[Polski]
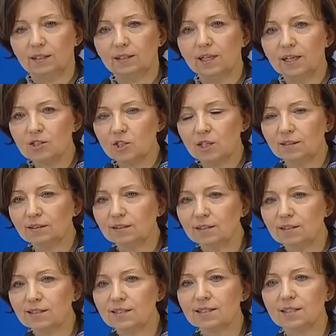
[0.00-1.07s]
Tarcza
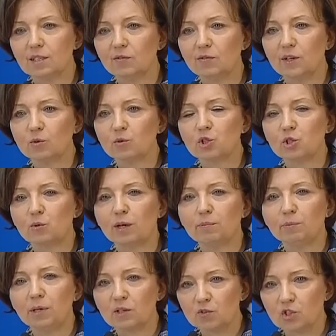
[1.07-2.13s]
antykryzysowa ruszyła
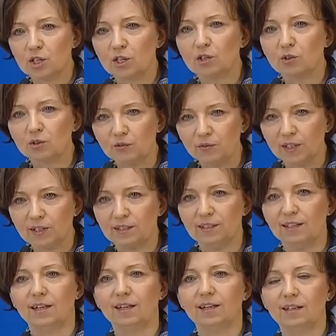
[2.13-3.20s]
1
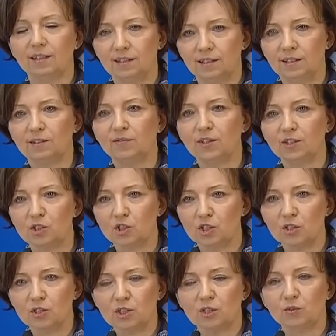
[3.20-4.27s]
kwietnia
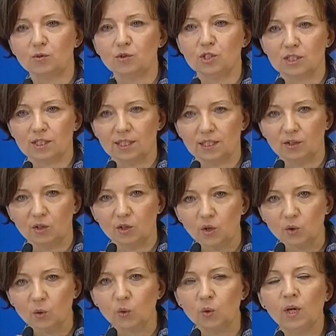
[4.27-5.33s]
2020 y,
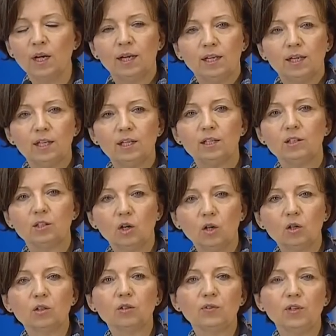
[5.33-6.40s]
roku i
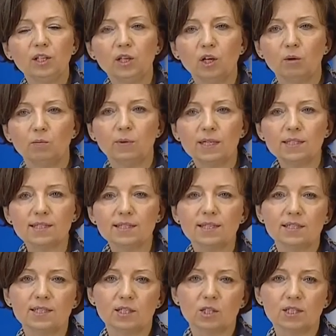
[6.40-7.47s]
do chwili
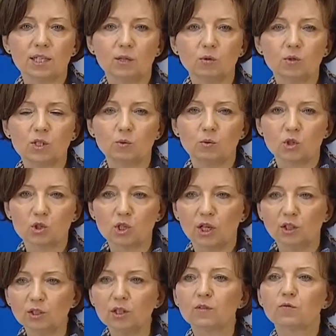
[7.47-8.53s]
obecnej zostało
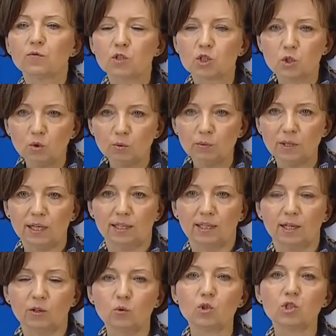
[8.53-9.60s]
złożonych w sumie
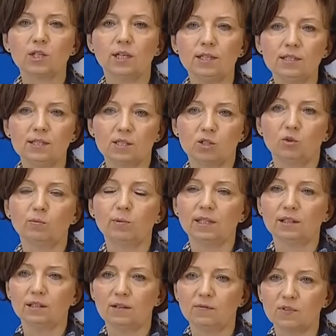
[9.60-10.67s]
na różne
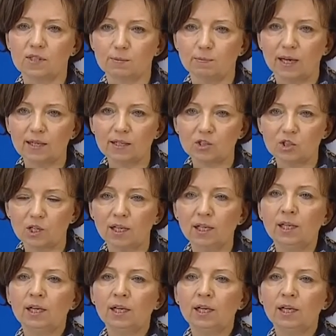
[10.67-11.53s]
instrumenty wsparcia